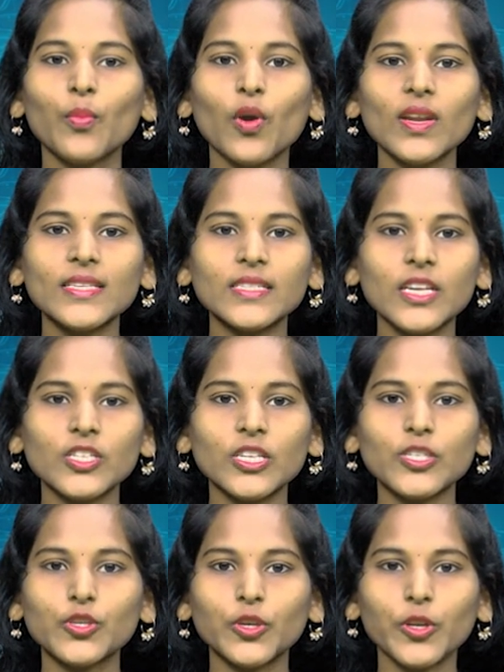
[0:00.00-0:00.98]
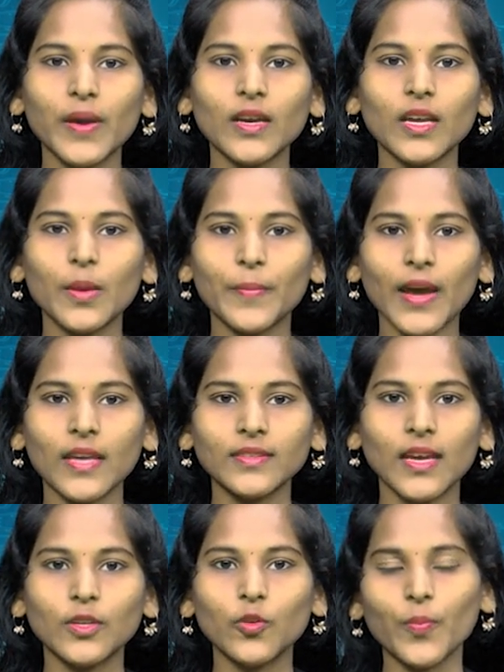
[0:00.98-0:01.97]
పోలీస్ స్టేషన్ చుట్టుపక్కల
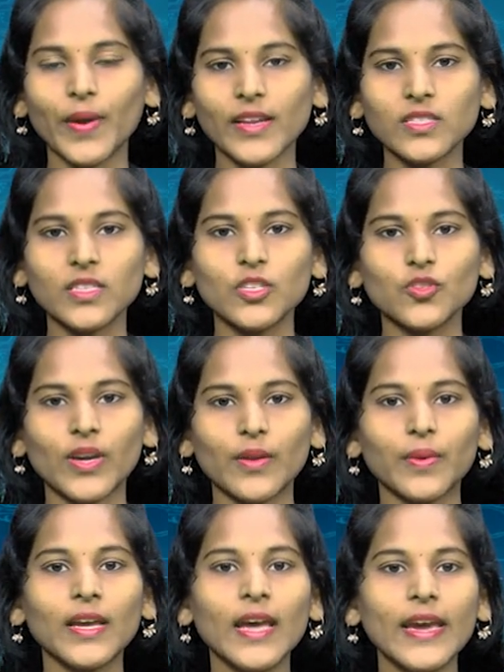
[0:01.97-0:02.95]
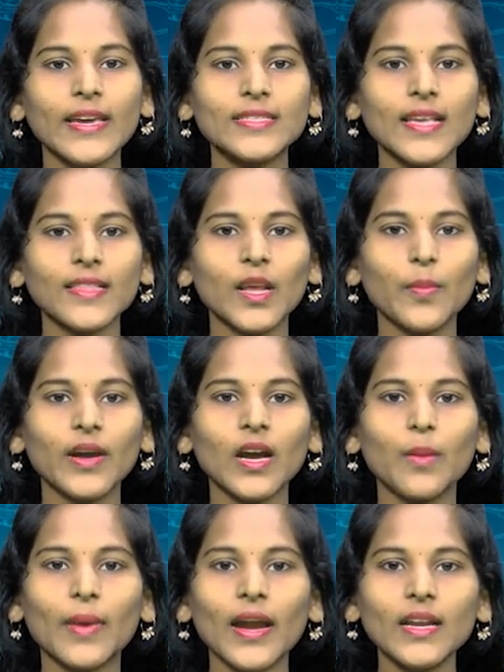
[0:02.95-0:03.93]
ప్రాంతాలను పరిశీలించారు ఈ
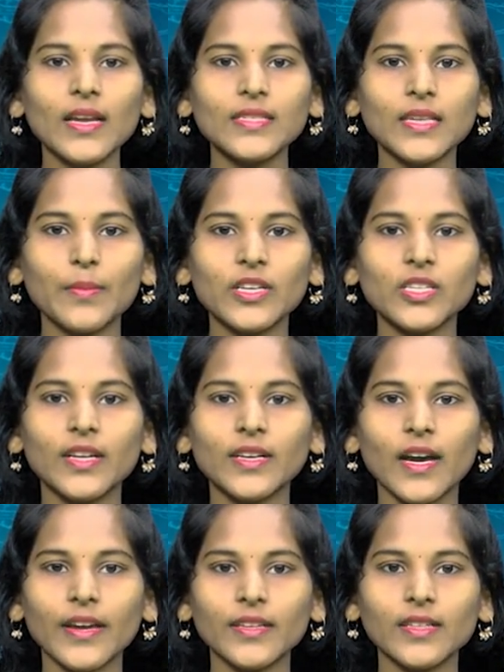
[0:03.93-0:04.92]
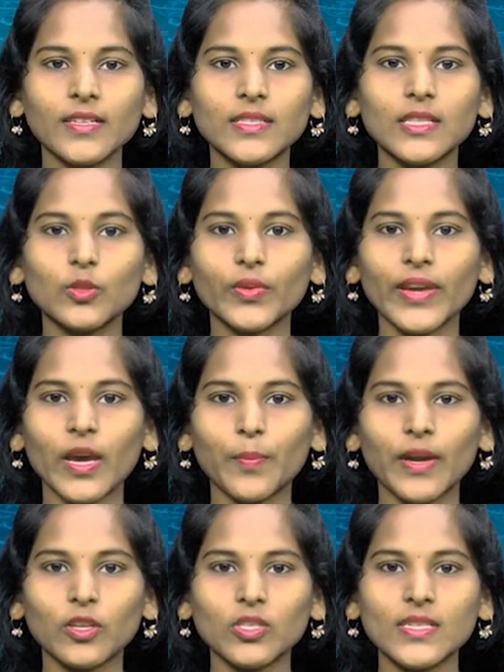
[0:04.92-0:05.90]
సందర్భంగా మహిళా సంరక్షణ కార్యదర్శులతో
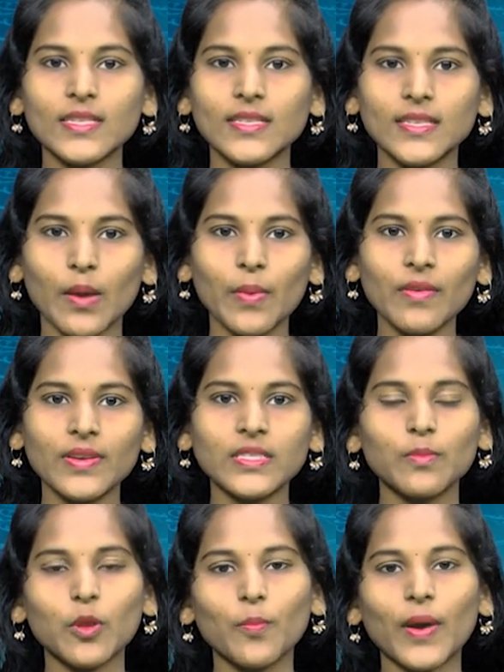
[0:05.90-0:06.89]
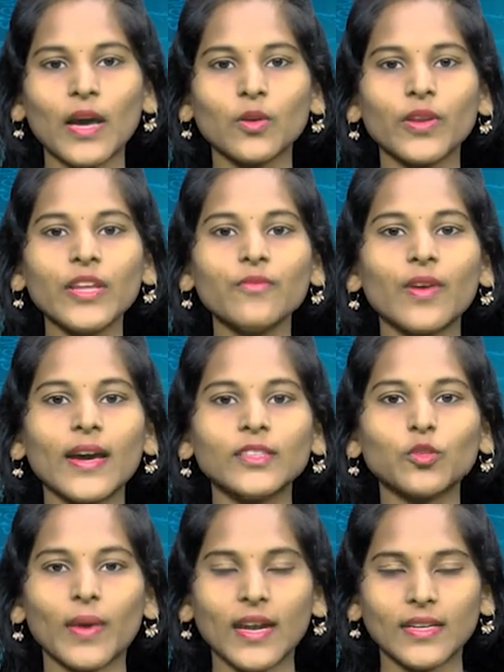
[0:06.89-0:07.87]
ఏర్పాటు చేసిన సమావేశంలో పాల్గొని
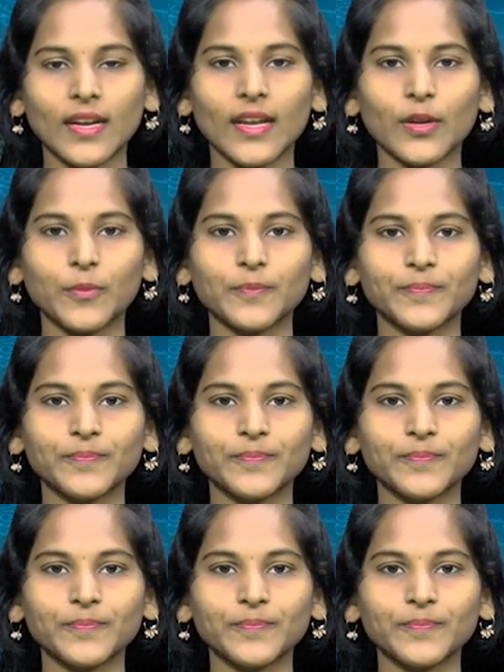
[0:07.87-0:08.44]
వారితో మాట్లాడారు